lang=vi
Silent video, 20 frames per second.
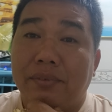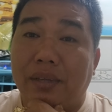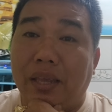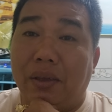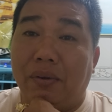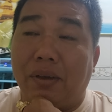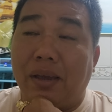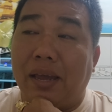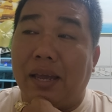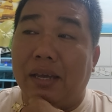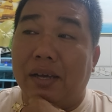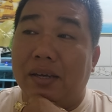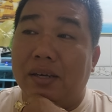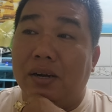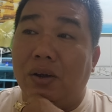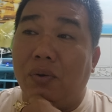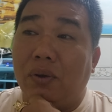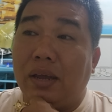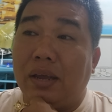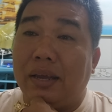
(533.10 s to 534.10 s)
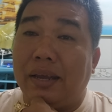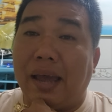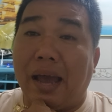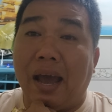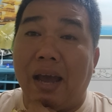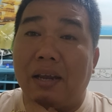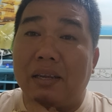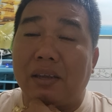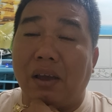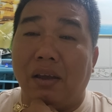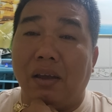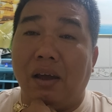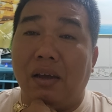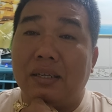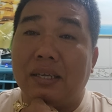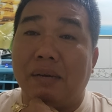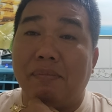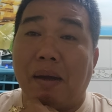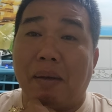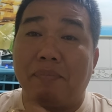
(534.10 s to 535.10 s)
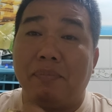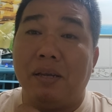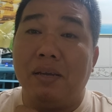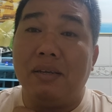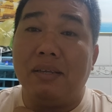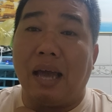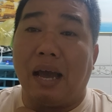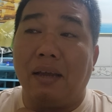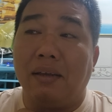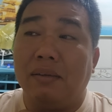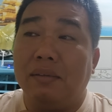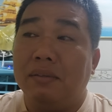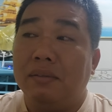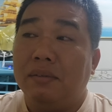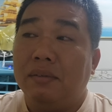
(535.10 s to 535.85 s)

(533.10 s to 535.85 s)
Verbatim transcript: nhiều cái người nuôi cái gà hay trời ơi sao mập dữ trời